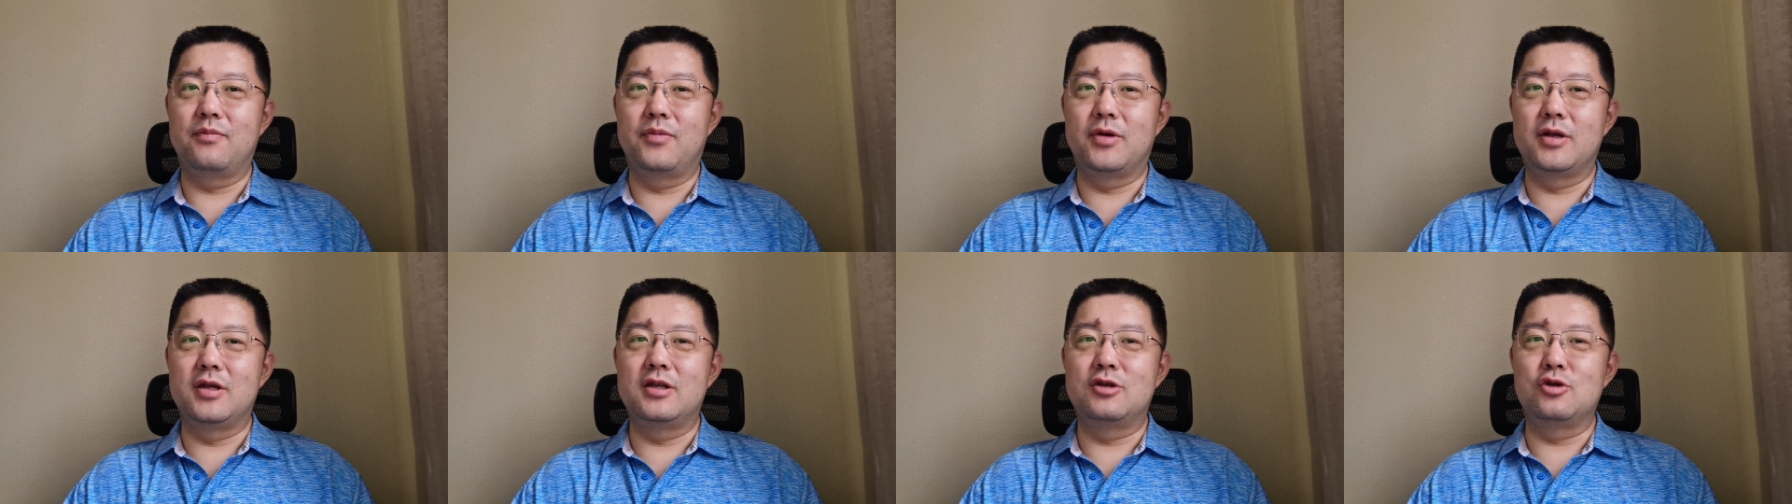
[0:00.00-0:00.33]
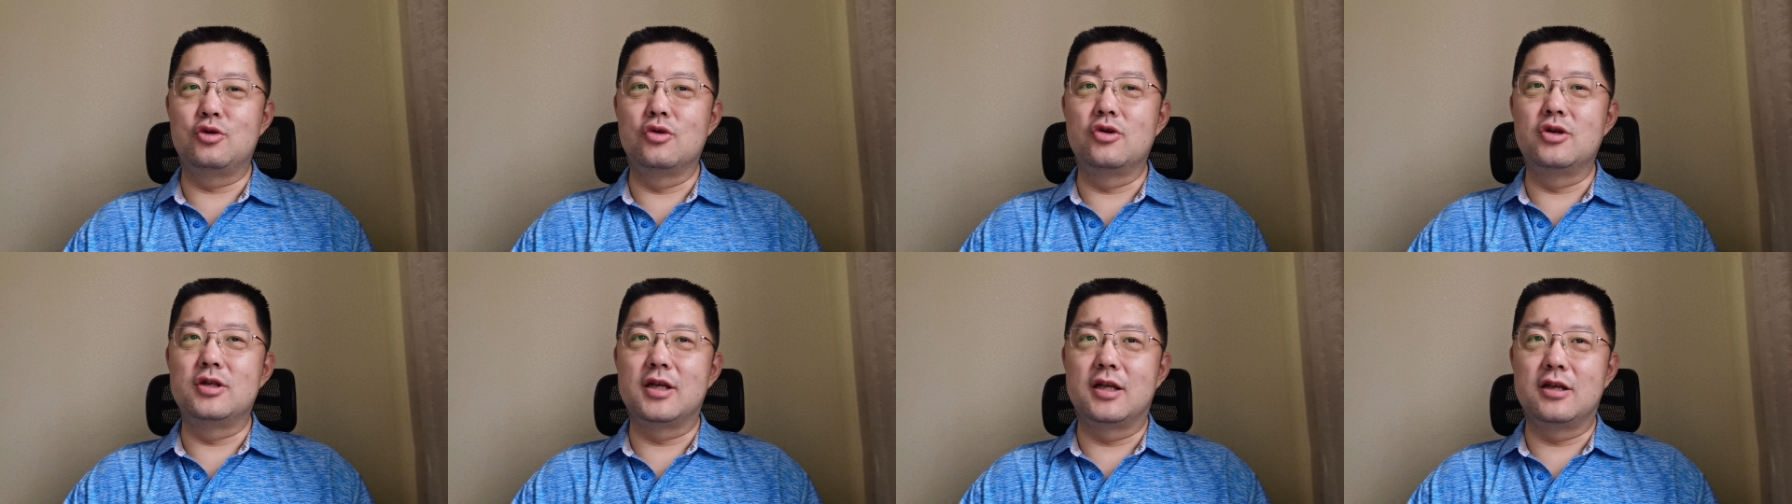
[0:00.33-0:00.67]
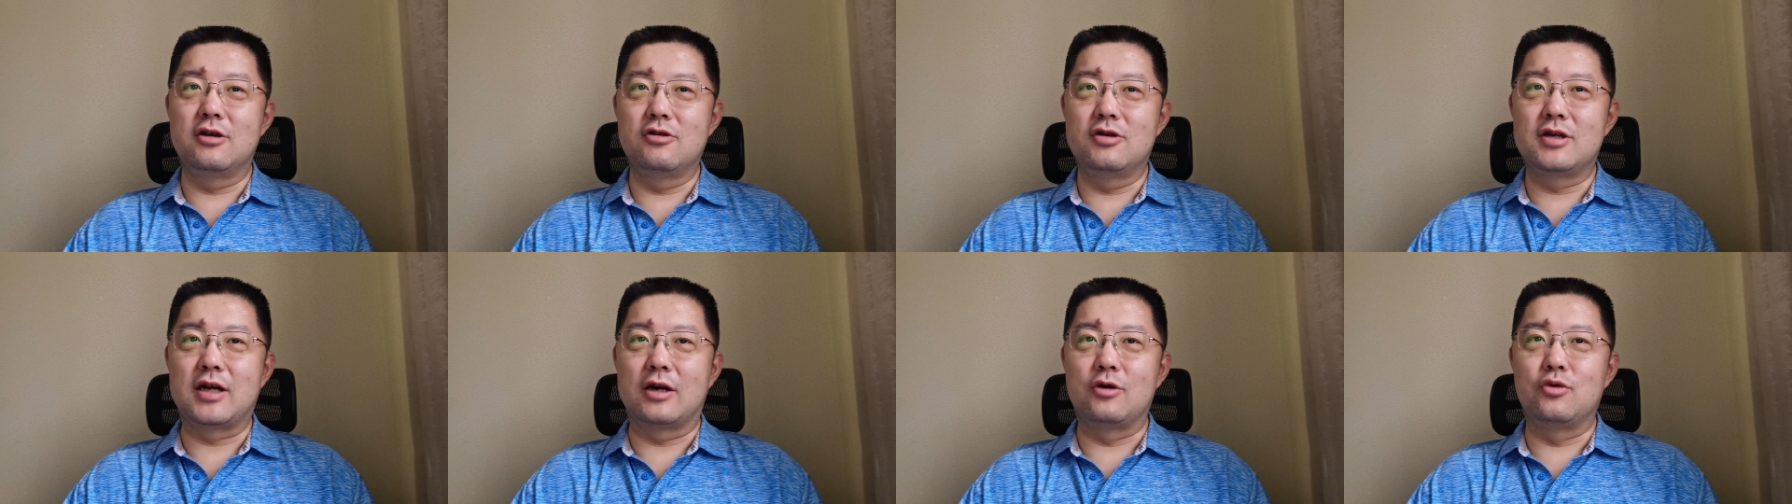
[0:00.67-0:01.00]
把你所有现
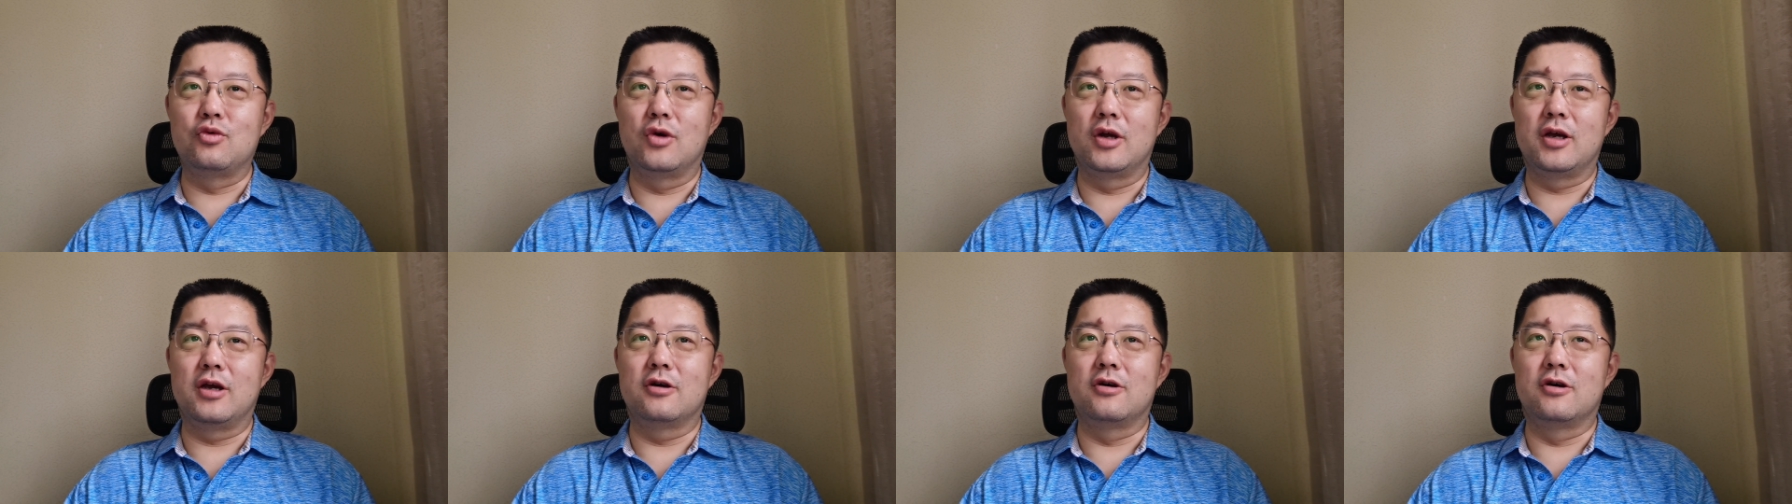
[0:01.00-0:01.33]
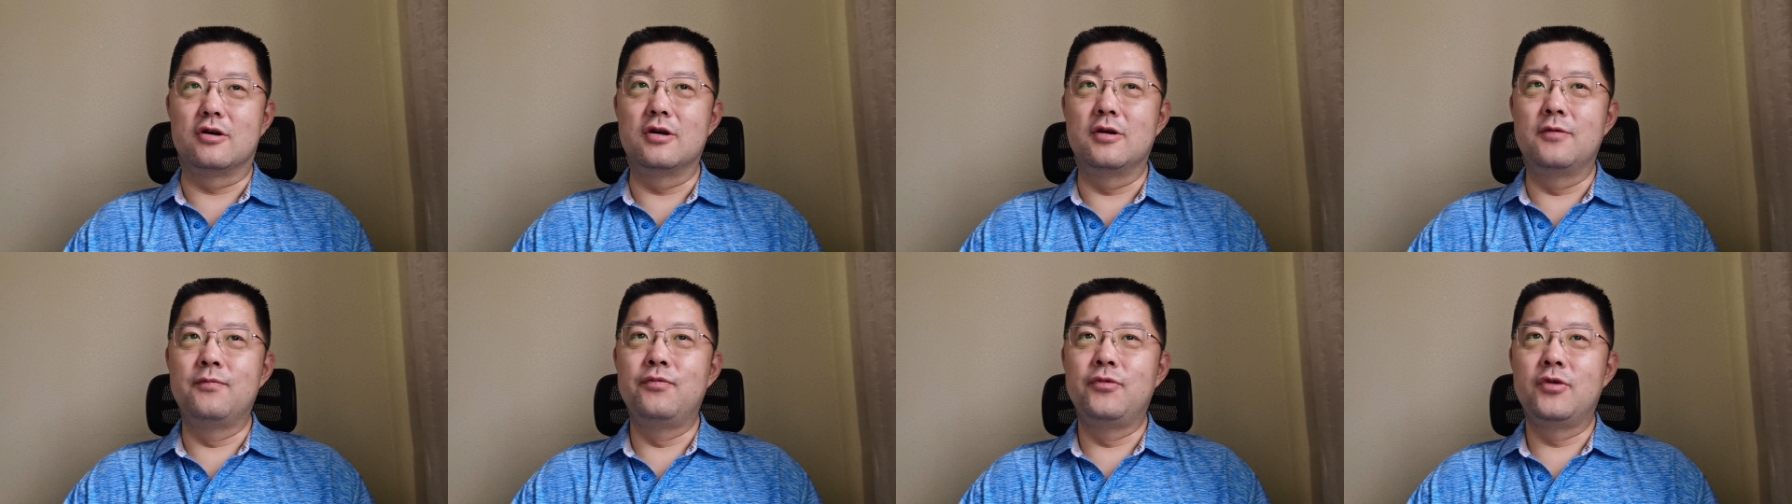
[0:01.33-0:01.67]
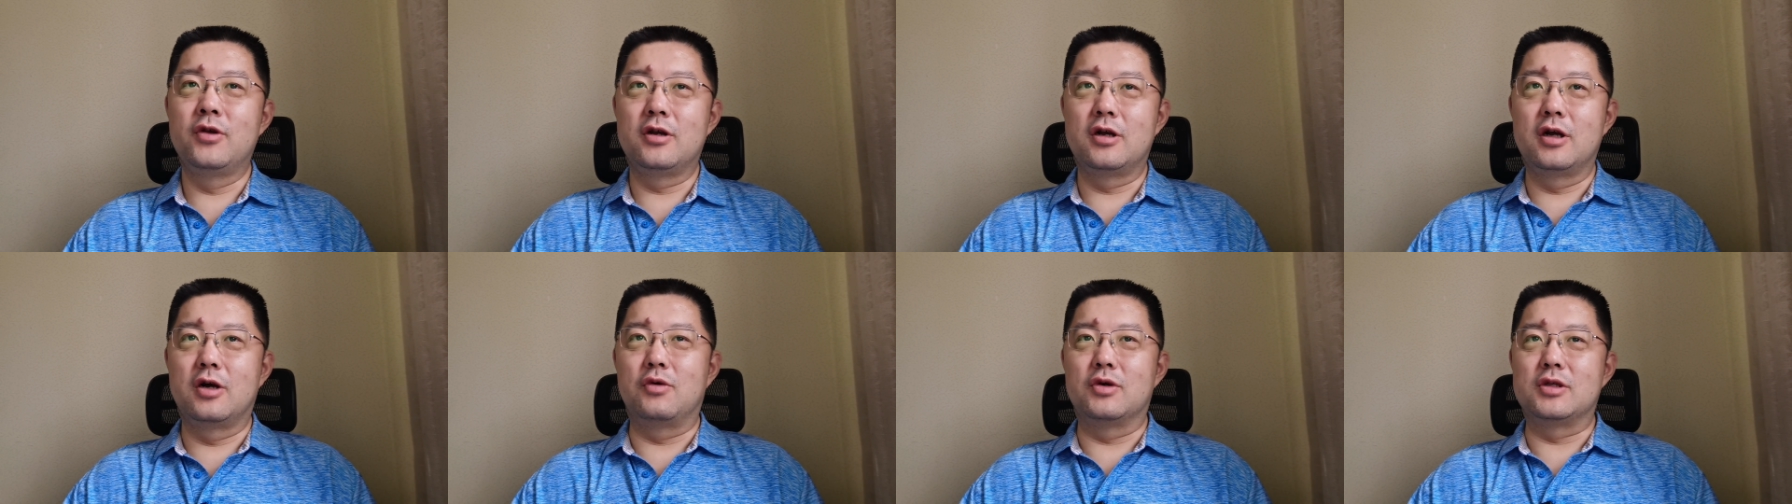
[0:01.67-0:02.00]
金都占住了以后，
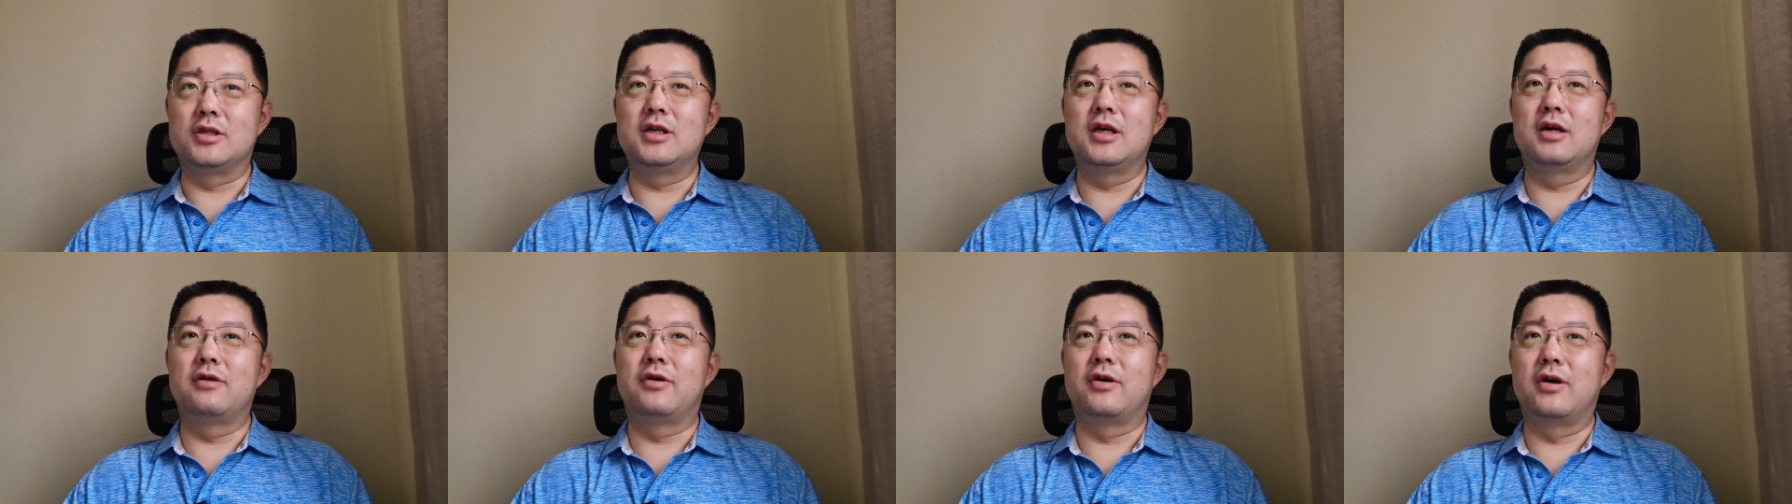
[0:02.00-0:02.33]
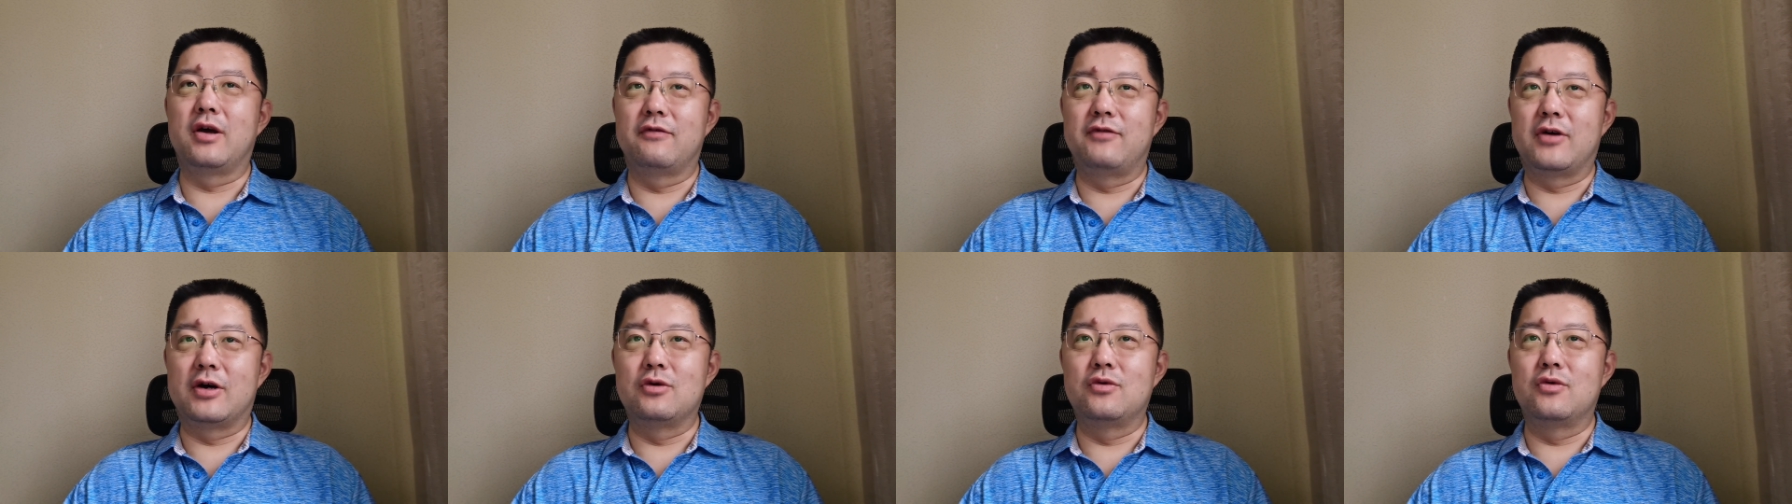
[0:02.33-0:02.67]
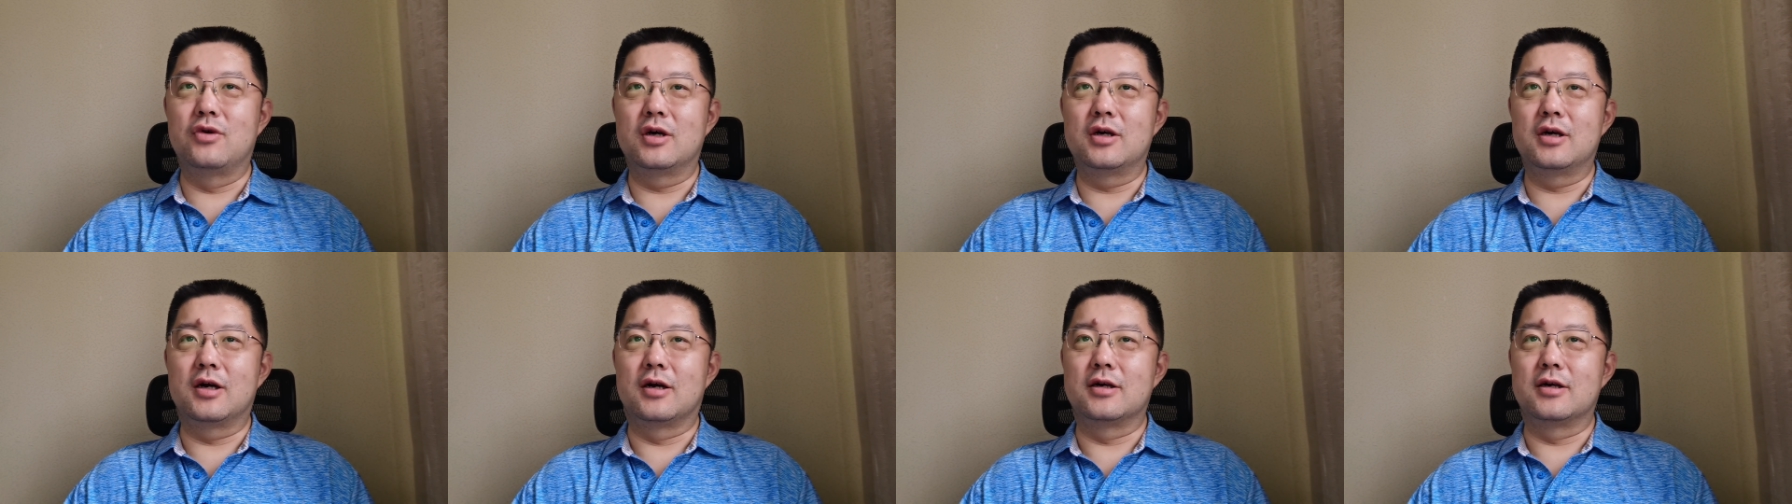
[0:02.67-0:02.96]
然后我接着往外放货，